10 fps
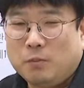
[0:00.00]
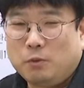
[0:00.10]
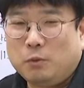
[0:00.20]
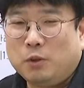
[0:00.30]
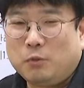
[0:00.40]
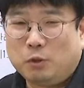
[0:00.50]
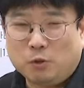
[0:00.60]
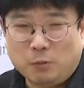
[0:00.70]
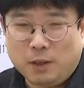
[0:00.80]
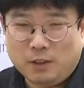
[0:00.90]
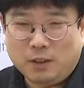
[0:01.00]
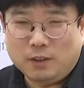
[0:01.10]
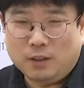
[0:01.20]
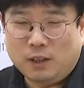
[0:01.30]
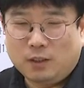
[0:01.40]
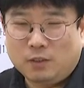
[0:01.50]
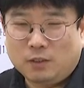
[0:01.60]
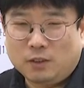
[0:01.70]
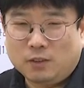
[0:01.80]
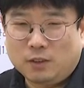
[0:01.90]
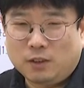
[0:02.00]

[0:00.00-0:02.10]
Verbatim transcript: 부모님도 없고 막 이런 애들이 하는 거죠. 그죠?